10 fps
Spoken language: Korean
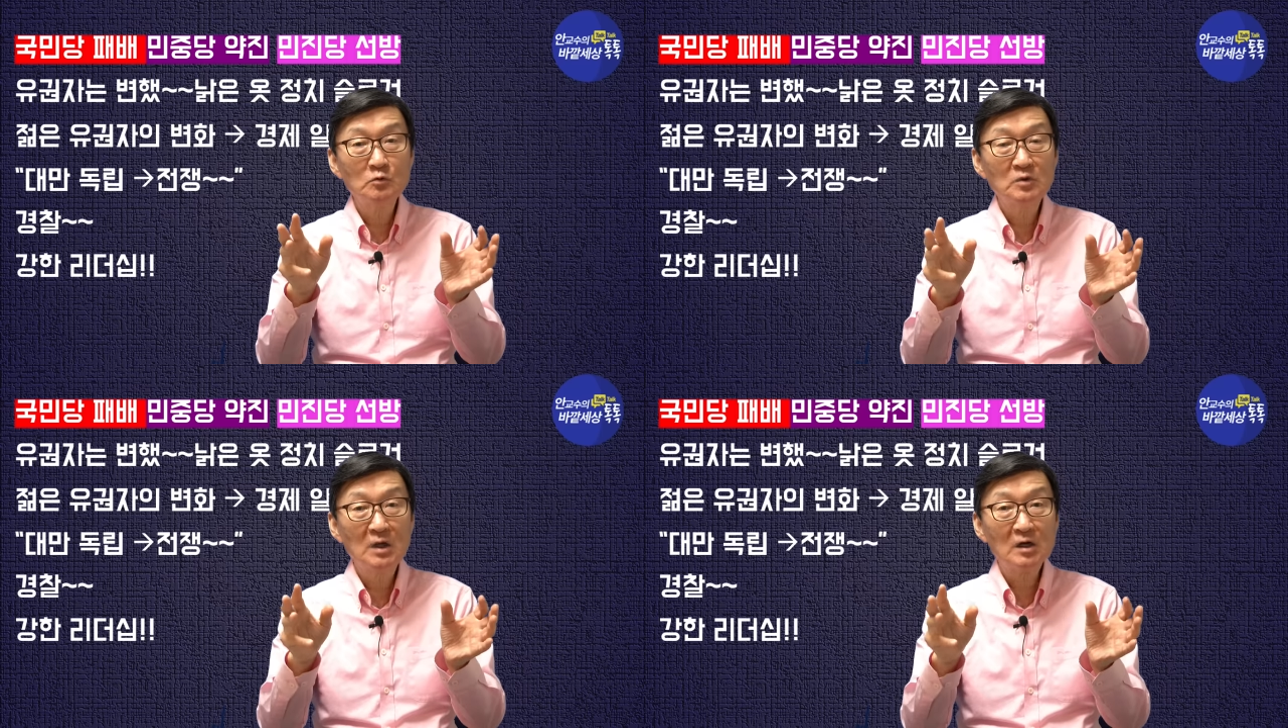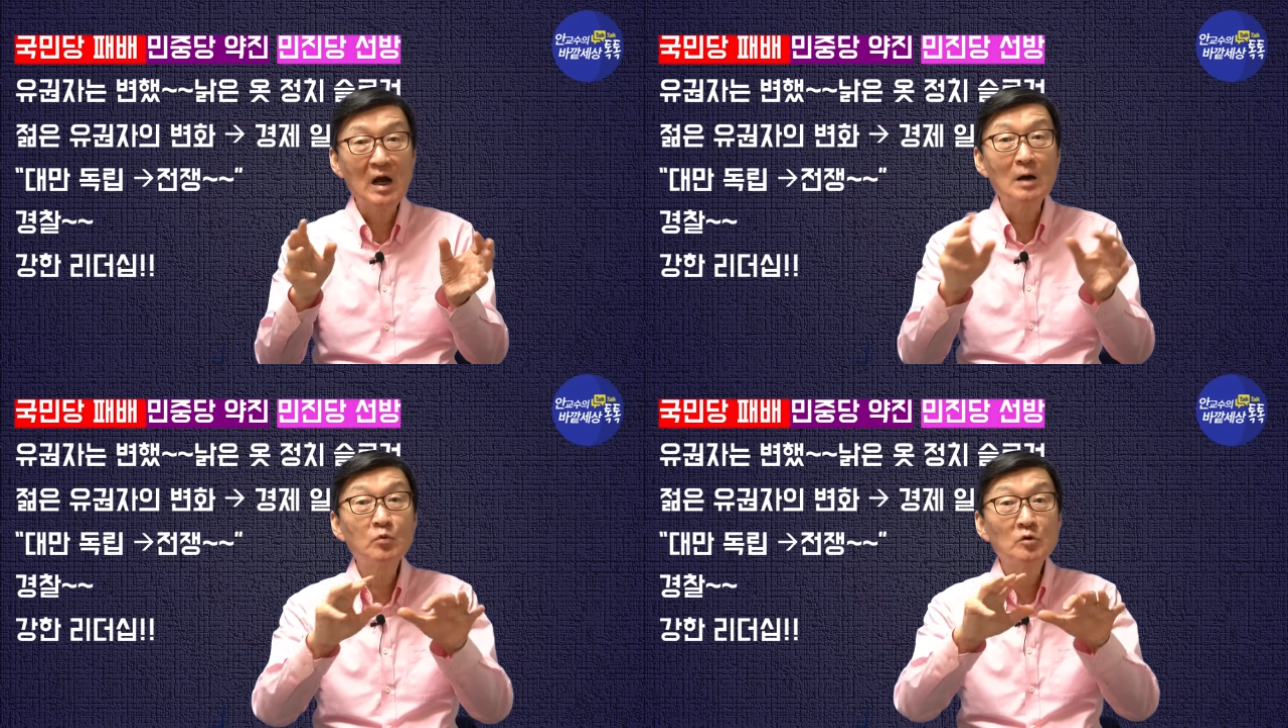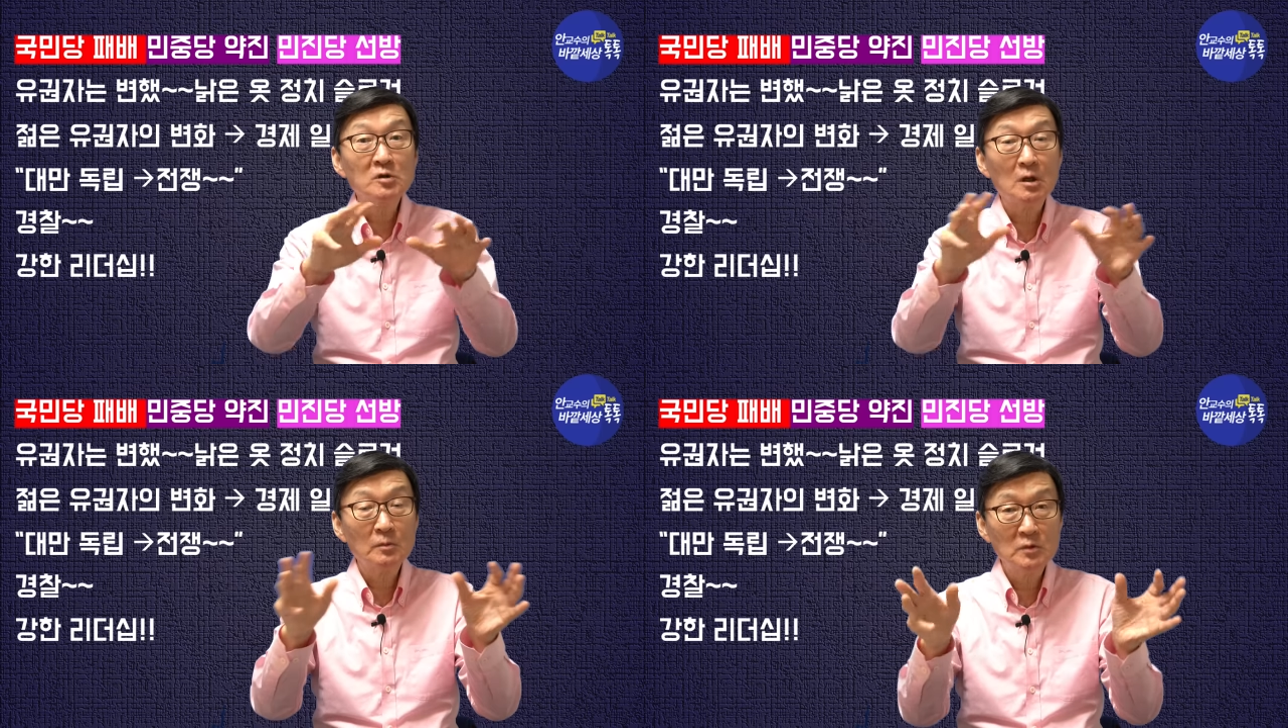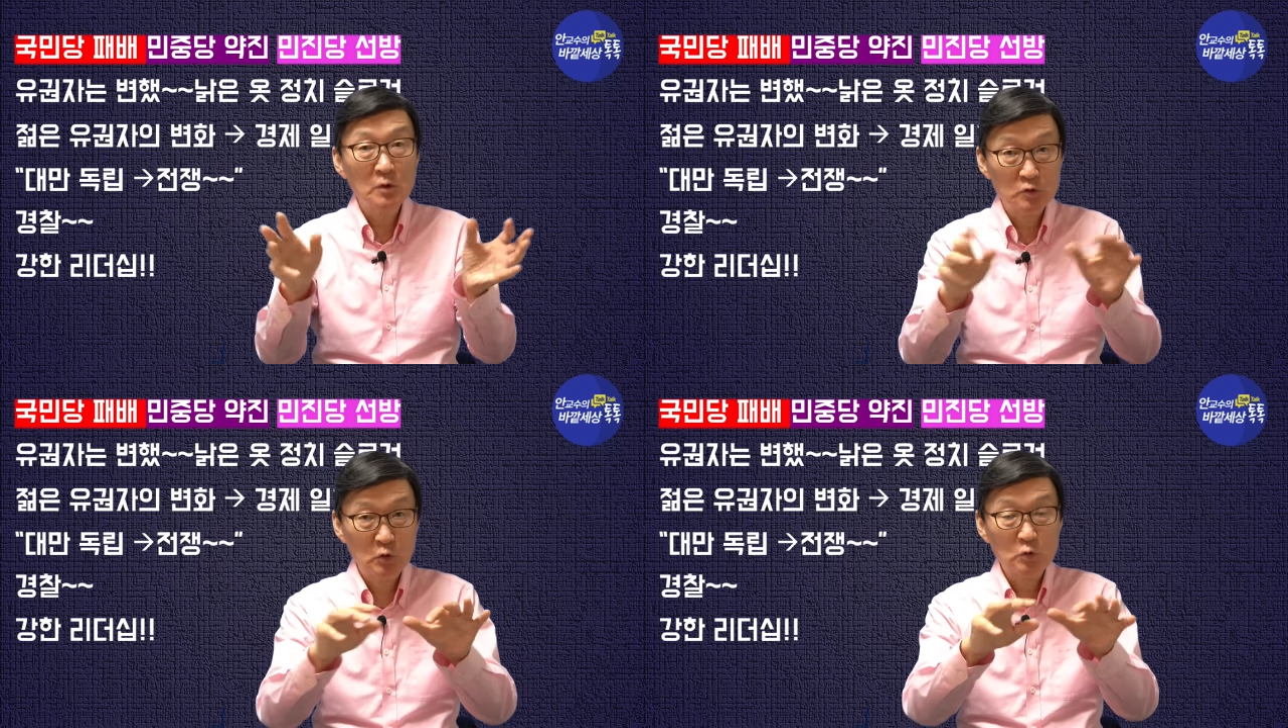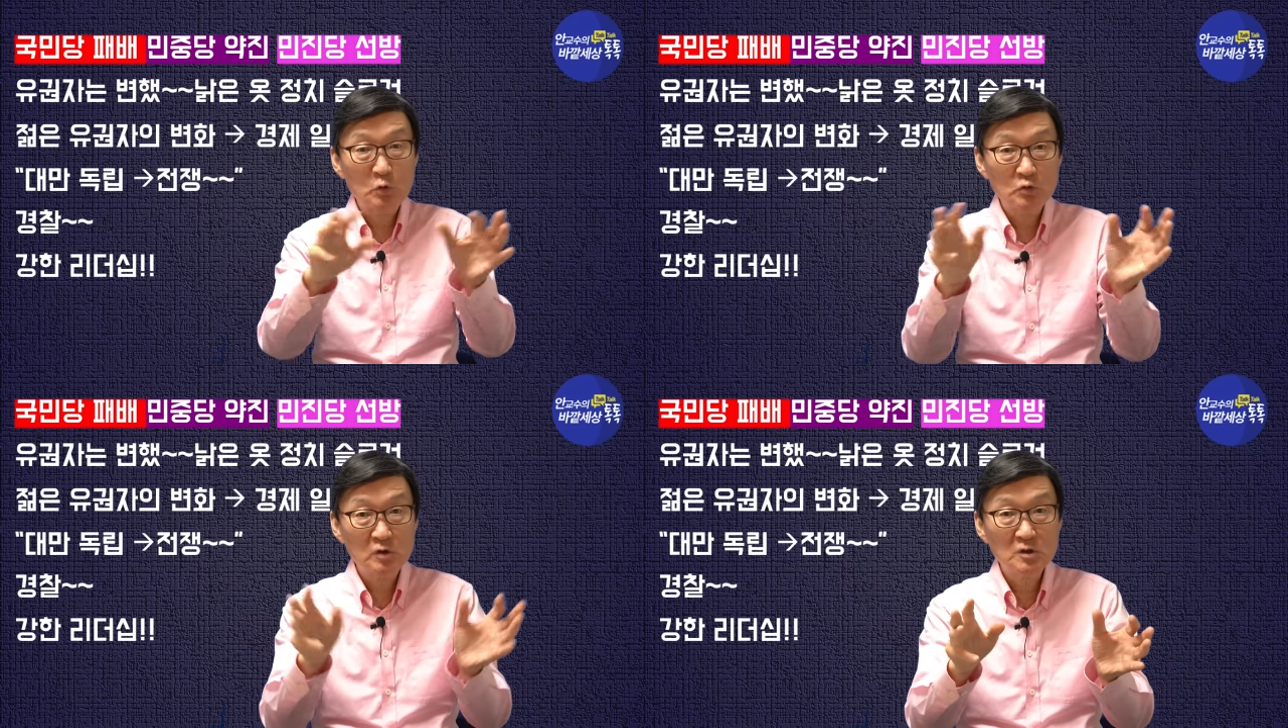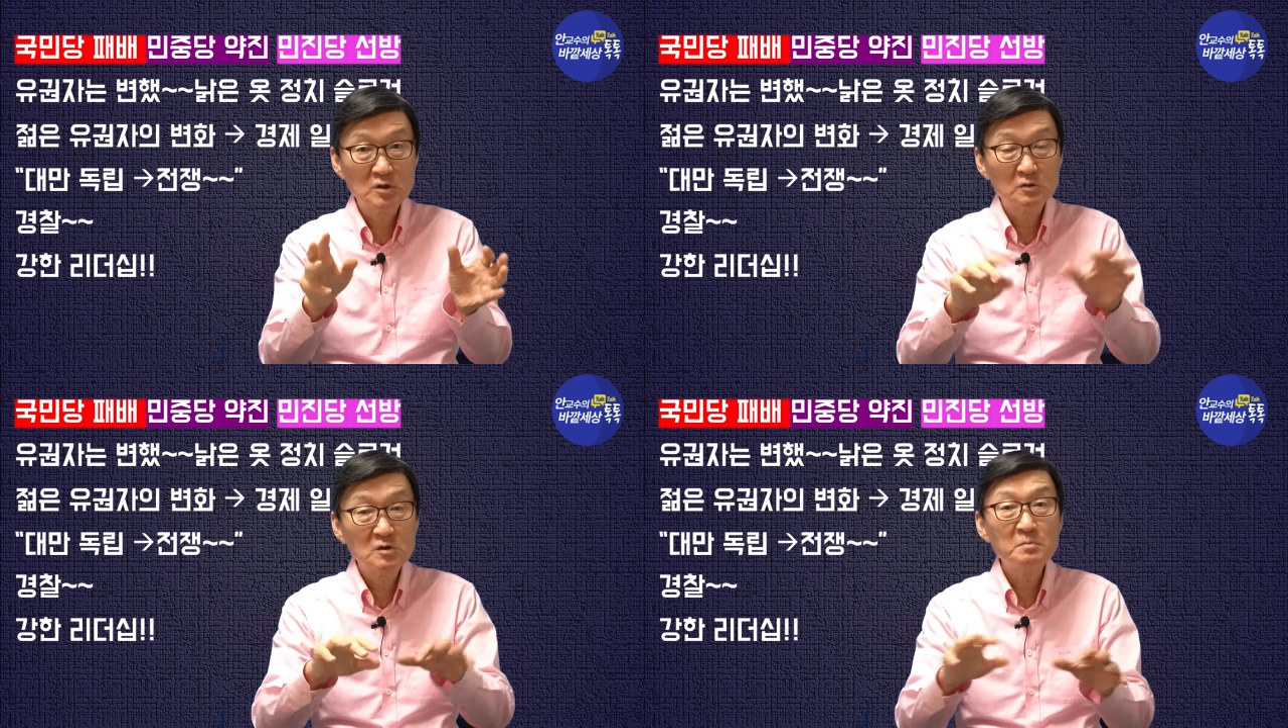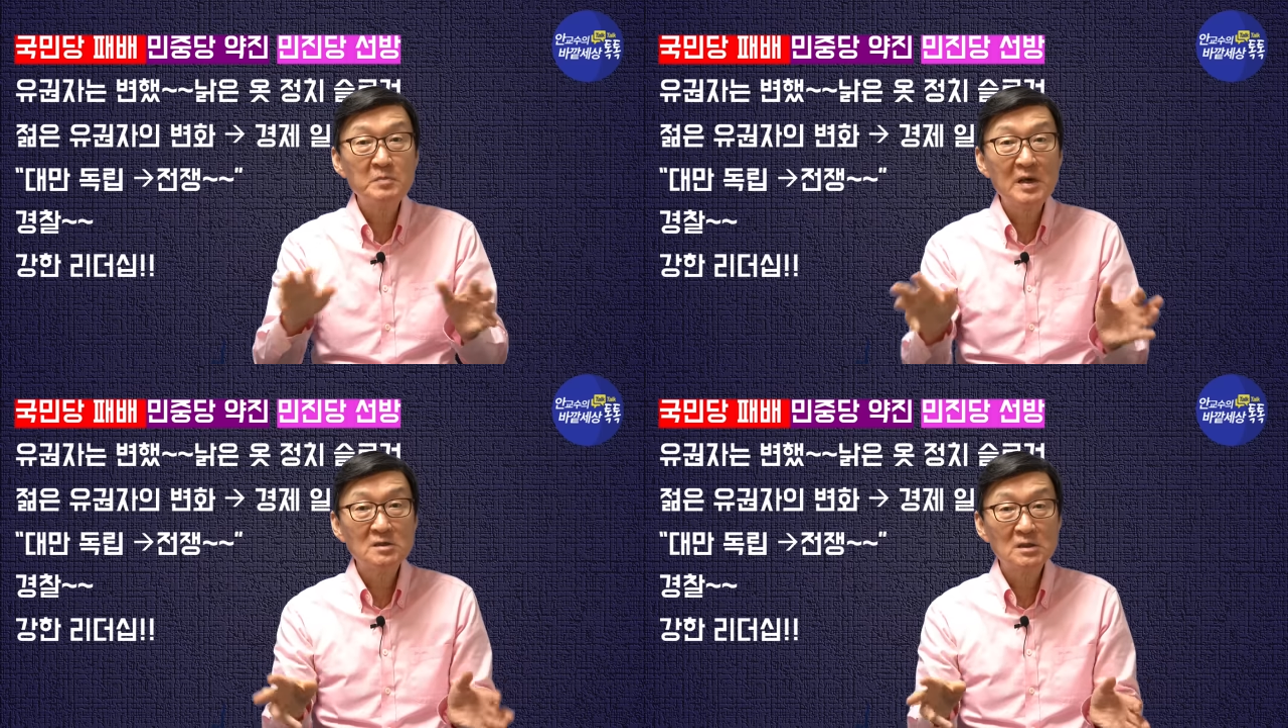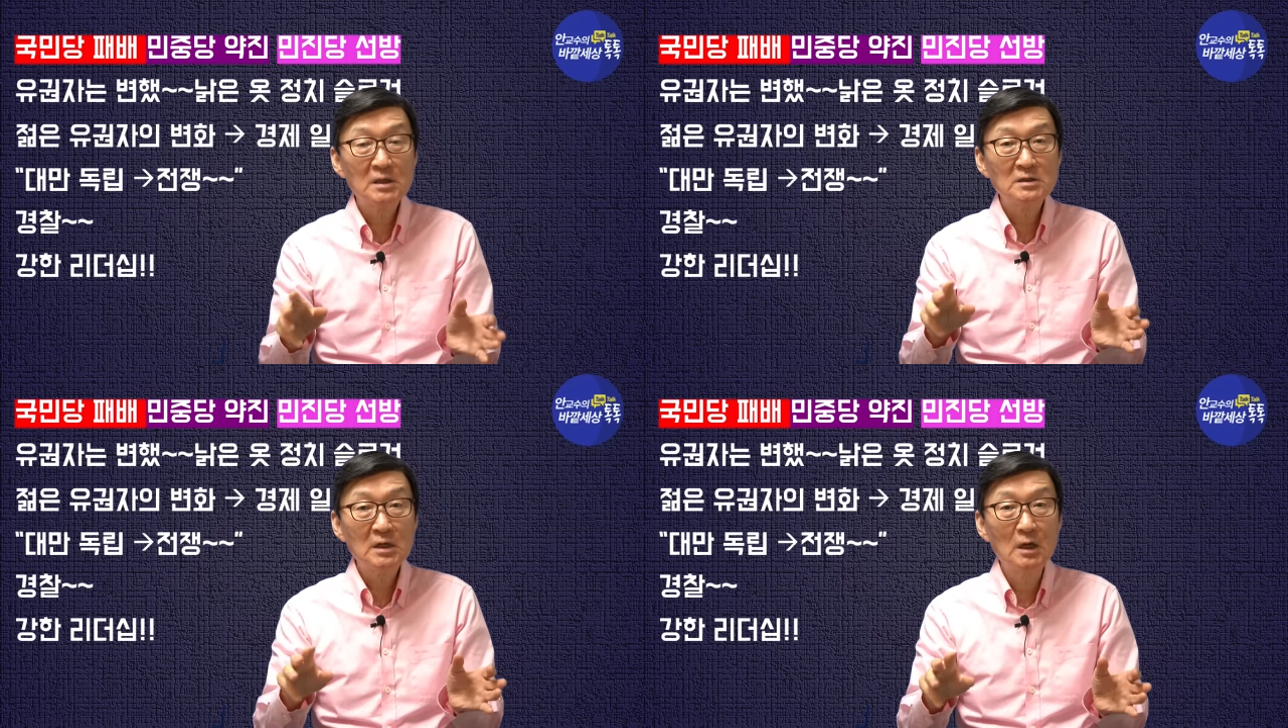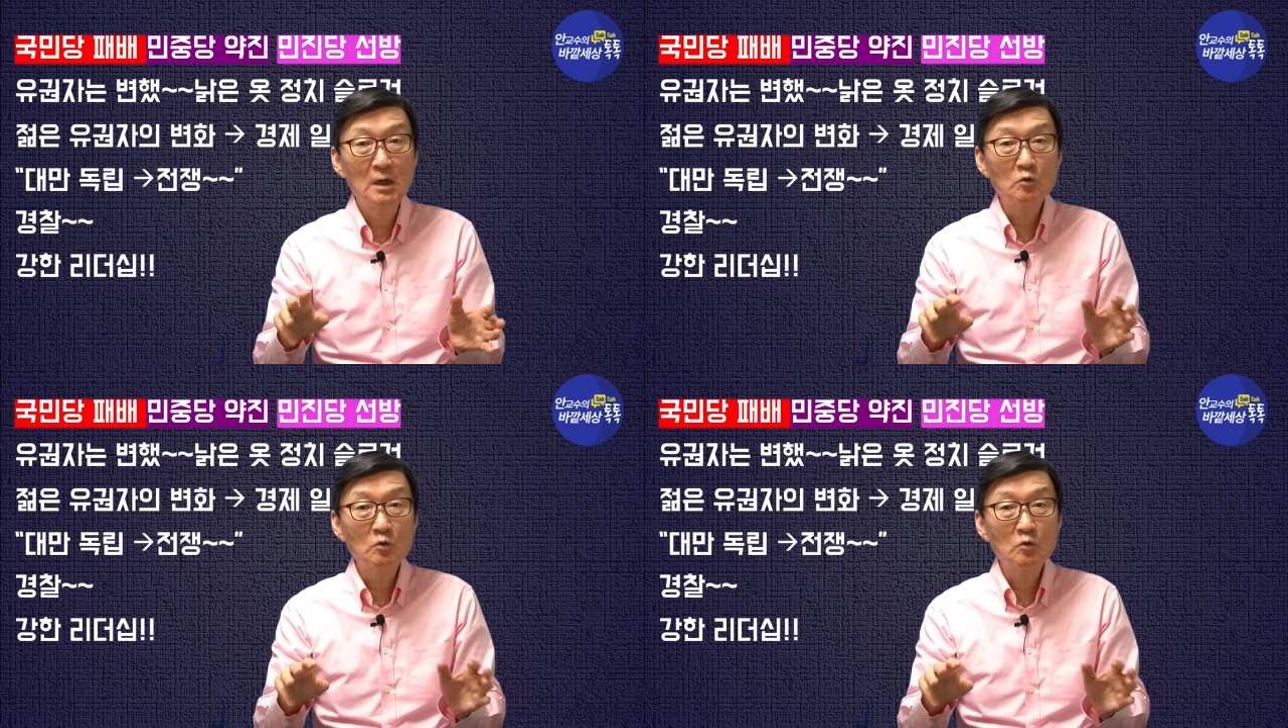우리나라 강북처럼 이제 전통적이 시고 신베이시가 이제